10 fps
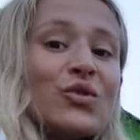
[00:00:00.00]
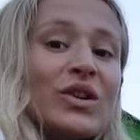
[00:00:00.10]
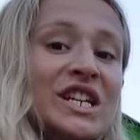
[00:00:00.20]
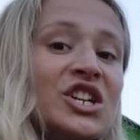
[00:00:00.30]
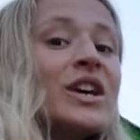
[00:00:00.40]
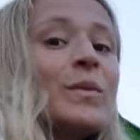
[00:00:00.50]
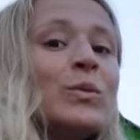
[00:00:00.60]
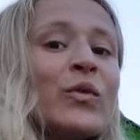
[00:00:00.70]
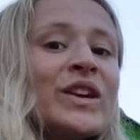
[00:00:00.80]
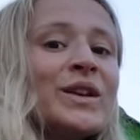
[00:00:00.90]
ne l'ai jamais
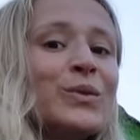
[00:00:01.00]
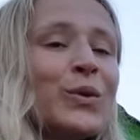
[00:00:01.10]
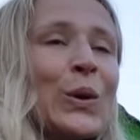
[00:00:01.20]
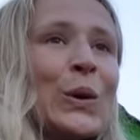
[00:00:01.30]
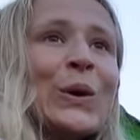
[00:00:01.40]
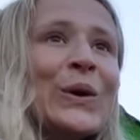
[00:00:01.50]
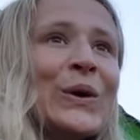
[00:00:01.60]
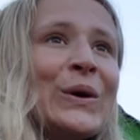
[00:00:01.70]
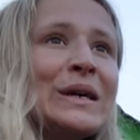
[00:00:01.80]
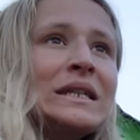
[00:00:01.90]
montée, donc
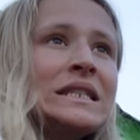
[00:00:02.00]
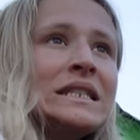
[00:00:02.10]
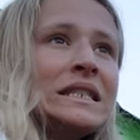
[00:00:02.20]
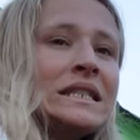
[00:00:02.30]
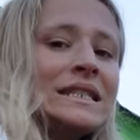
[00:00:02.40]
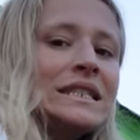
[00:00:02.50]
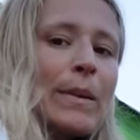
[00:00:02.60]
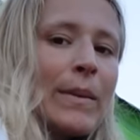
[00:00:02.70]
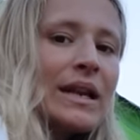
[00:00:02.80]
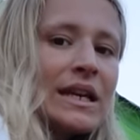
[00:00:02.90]
euh, j'ai
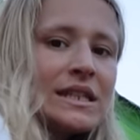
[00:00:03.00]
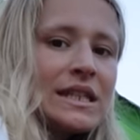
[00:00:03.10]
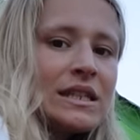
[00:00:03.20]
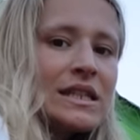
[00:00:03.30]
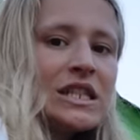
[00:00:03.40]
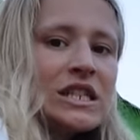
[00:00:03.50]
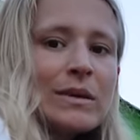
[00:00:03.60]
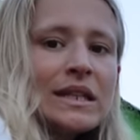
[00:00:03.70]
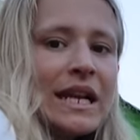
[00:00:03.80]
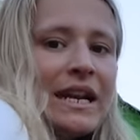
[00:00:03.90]
pas pris le risque. Et j'ai
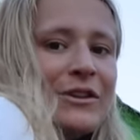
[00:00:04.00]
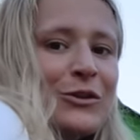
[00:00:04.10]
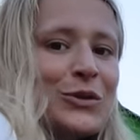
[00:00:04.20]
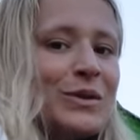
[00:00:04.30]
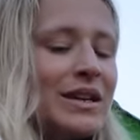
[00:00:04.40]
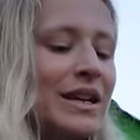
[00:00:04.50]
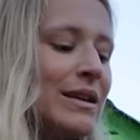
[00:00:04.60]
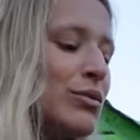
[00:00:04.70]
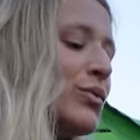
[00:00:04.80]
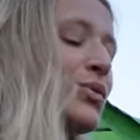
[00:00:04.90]
pris celle à deux, et
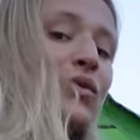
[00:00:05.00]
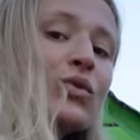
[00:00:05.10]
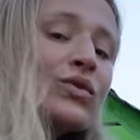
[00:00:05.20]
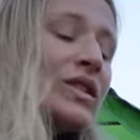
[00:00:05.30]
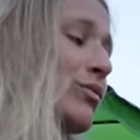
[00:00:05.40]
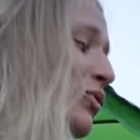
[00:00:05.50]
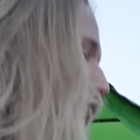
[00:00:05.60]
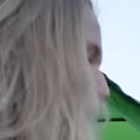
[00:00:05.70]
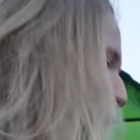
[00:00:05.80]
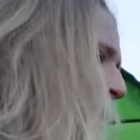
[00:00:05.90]
elle est beaucoup plus lourde et
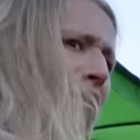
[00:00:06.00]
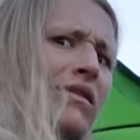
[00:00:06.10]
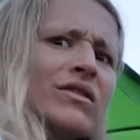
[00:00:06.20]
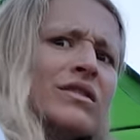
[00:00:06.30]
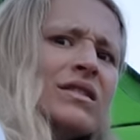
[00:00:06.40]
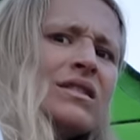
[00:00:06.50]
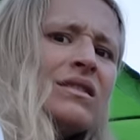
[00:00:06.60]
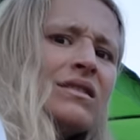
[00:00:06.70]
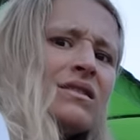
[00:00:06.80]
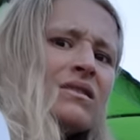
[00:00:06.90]
beaucoup trop grande.
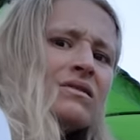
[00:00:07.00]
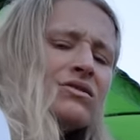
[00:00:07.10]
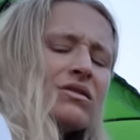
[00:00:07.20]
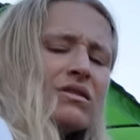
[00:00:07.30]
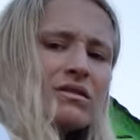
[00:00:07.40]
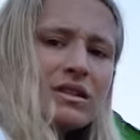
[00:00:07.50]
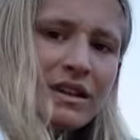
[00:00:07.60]
Genre,